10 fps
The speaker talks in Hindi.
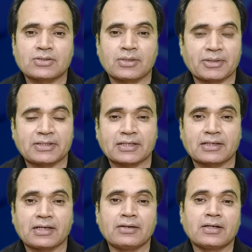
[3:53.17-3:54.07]
हमने
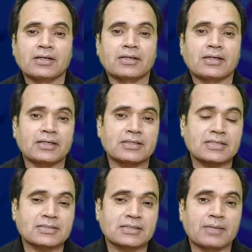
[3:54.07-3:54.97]
देखा कि
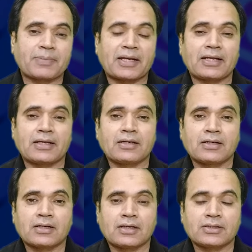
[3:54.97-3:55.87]
किस तरह पहले
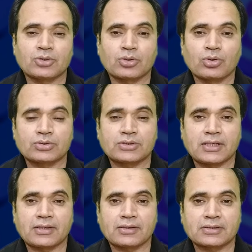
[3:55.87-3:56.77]
जो लोग
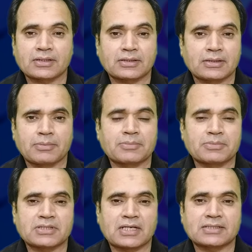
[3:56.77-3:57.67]
थे
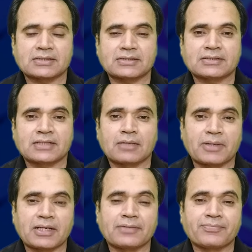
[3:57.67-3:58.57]
तकरीबन साठ सत्तर साल
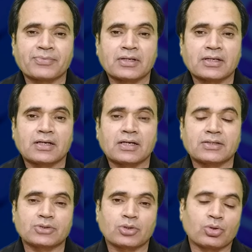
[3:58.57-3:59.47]
पहले
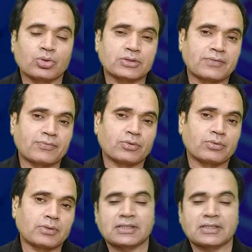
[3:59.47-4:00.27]
जो लोग थे वो